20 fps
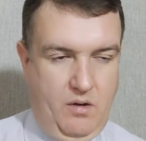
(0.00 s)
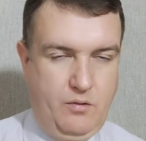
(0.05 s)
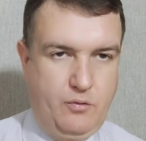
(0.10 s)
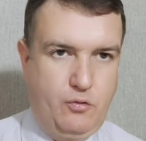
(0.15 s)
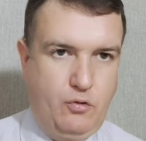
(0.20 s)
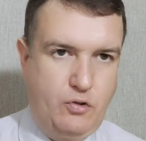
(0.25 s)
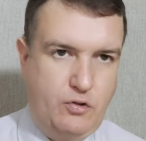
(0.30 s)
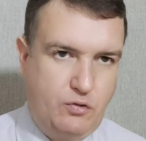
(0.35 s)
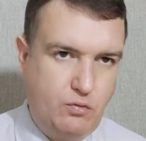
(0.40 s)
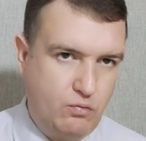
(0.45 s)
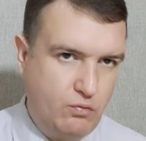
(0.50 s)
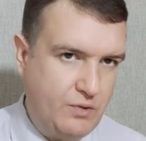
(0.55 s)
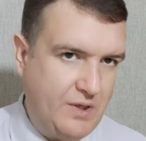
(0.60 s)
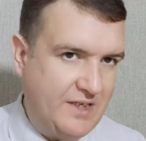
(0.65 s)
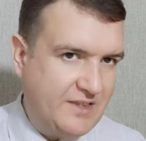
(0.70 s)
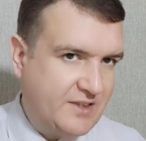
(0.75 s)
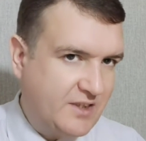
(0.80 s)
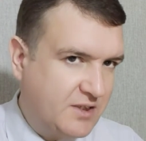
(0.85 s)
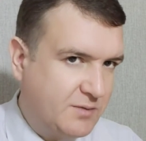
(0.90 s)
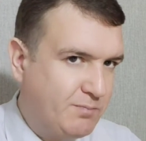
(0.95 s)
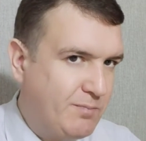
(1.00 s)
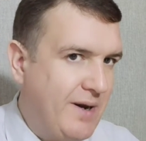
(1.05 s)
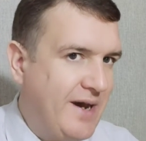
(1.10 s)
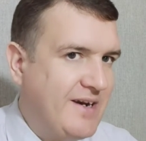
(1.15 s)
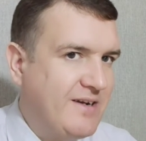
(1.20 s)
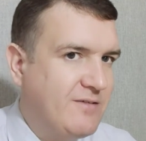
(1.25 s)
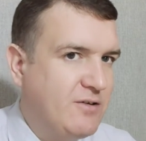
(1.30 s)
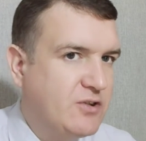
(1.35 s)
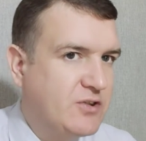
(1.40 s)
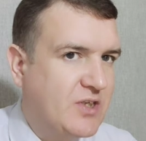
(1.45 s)
То есть у нас
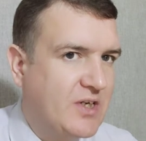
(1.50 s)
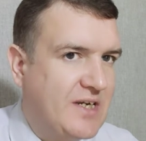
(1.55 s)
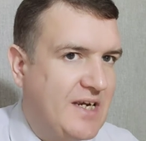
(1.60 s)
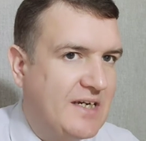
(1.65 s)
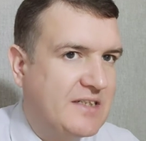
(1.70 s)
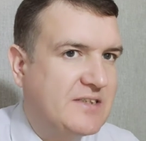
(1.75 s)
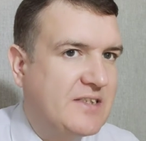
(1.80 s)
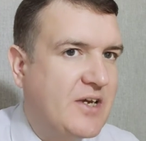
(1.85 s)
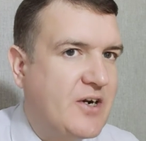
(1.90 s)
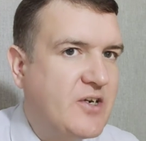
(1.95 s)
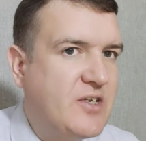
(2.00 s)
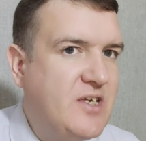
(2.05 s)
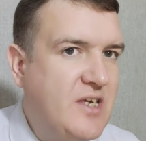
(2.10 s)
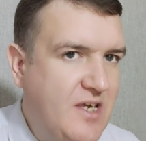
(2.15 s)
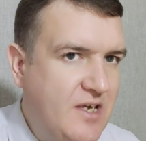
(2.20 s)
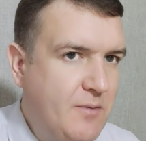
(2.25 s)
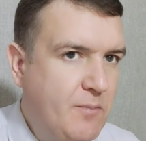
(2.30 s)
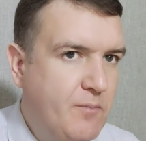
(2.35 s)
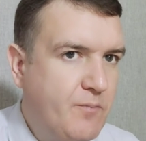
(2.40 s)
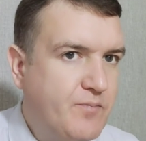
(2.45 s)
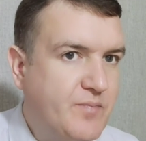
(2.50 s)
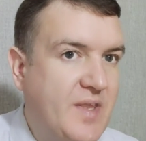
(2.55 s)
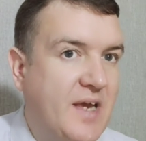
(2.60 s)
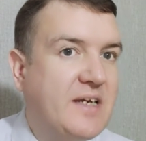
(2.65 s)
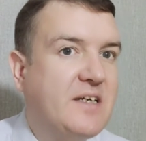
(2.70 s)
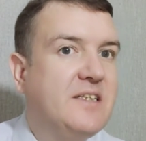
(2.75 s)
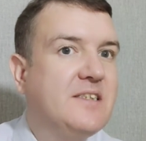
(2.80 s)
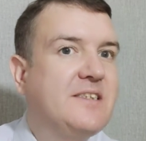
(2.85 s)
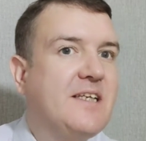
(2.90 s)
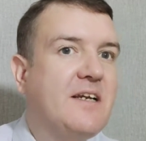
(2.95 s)
оспариваются как торги,
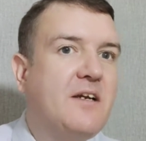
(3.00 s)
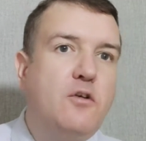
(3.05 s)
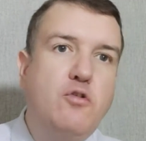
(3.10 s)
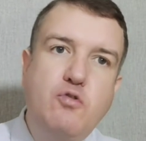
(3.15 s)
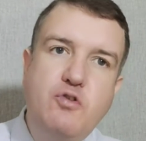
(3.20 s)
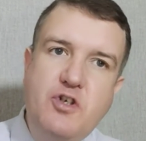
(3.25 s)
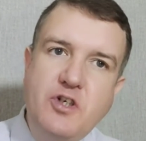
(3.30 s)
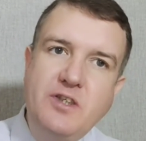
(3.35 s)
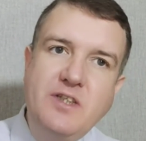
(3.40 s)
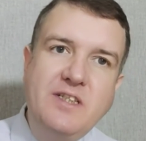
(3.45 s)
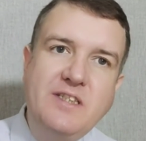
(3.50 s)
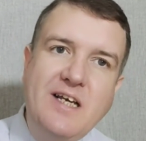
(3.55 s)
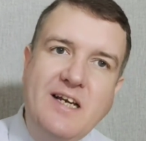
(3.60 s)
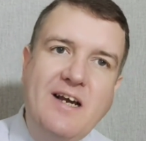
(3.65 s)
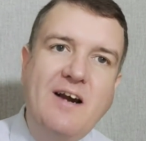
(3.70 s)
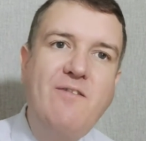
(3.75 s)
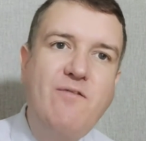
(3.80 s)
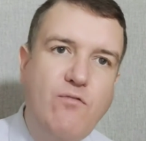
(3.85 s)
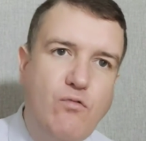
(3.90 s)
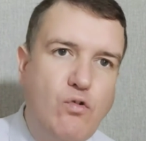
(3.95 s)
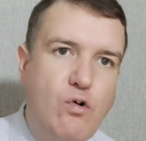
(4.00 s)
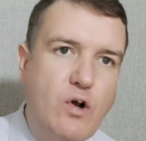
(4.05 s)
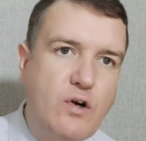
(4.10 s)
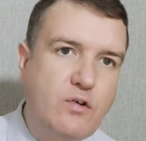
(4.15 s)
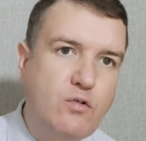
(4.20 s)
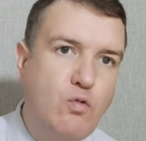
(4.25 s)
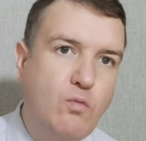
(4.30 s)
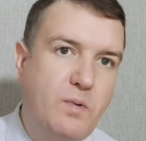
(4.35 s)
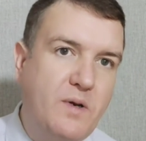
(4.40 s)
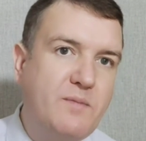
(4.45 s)
так и заключенный договор
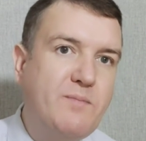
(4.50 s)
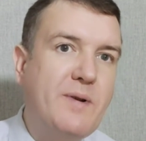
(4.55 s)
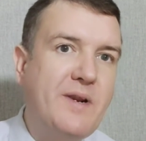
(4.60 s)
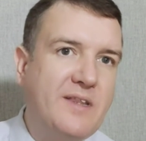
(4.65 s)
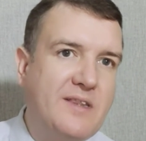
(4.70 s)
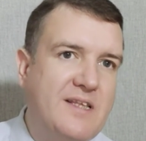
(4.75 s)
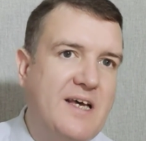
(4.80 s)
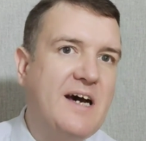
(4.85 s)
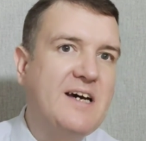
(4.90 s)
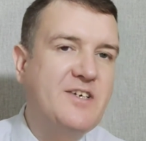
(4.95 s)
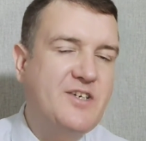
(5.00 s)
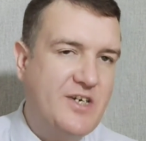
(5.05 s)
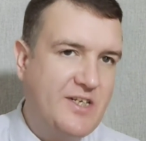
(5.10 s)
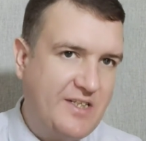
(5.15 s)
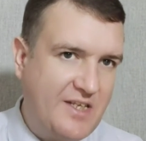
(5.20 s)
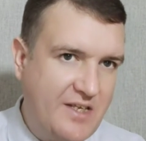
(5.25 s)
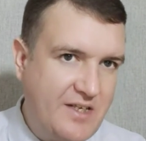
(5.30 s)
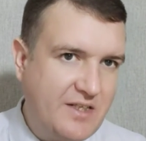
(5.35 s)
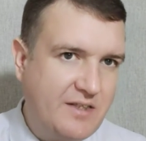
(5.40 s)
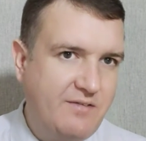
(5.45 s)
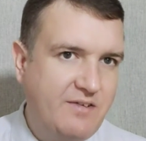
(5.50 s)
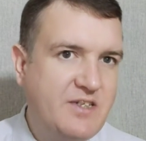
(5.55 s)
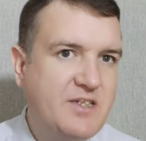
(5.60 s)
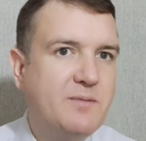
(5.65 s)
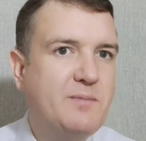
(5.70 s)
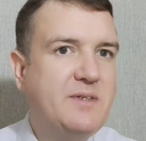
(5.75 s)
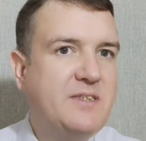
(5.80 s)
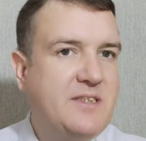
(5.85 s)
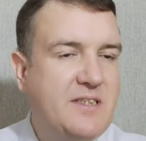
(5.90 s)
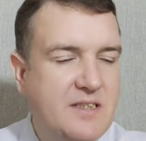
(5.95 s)
купли-продажи этой
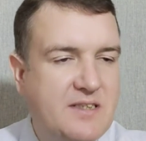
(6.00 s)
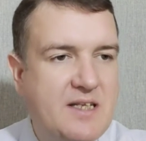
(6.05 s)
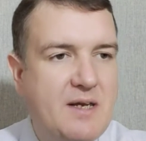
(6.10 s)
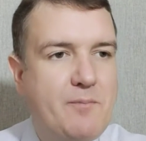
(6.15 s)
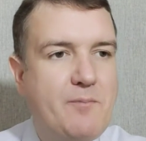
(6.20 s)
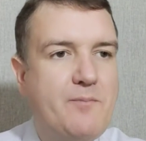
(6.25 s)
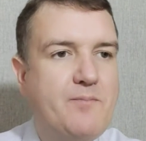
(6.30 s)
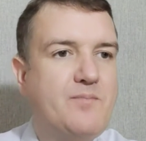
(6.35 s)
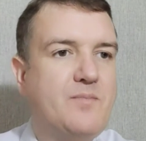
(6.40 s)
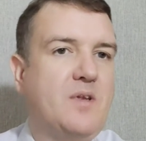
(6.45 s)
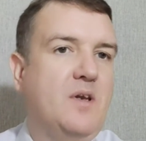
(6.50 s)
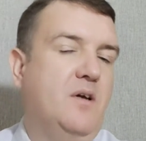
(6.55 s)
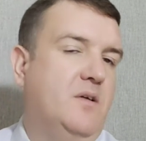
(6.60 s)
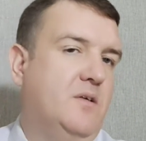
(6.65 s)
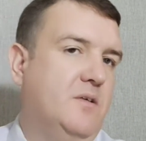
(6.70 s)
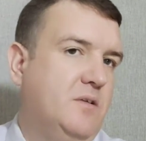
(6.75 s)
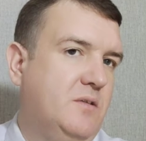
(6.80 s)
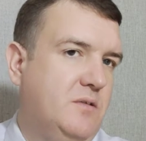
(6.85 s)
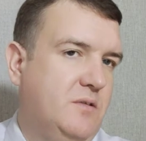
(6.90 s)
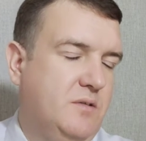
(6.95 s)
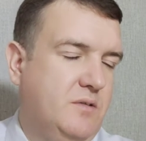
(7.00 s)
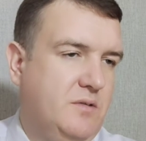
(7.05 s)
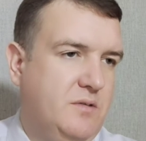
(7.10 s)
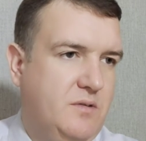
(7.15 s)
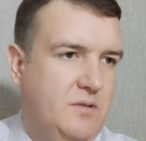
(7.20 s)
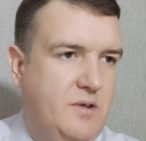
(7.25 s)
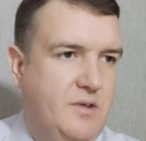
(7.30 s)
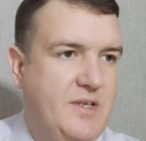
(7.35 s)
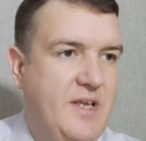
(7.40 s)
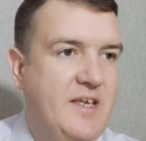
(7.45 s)
недвижимости там
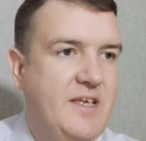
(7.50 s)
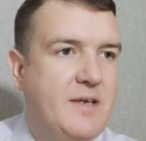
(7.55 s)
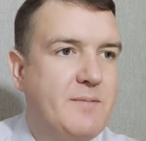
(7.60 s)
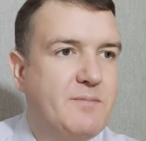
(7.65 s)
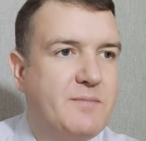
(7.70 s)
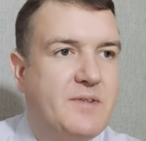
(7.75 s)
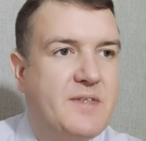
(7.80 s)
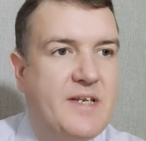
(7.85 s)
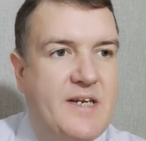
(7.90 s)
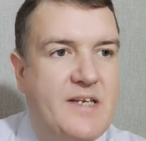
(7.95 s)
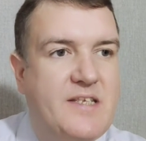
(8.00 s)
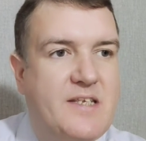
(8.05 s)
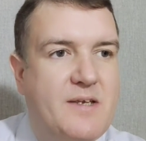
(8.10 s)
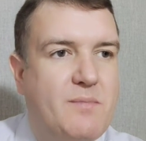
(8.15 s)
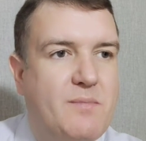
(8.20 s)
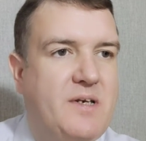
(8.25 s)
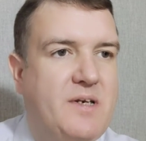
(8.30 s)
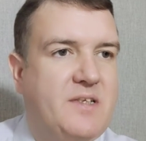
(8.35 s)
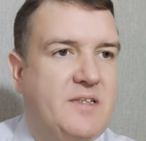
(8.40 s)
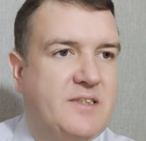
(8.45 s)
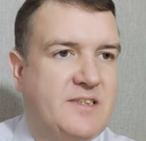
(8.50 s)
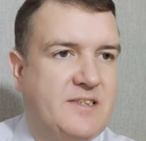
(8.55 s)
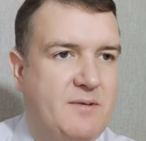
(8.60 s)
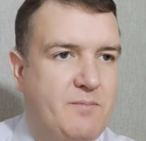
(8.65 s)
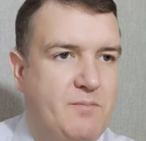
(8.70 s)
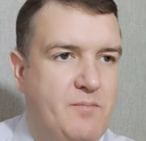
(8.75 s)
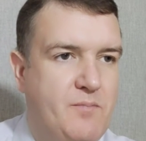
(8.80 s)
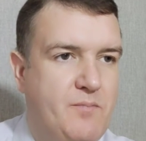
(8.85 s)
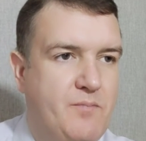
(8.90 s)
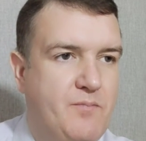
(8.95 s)
э, неким третьим лицам.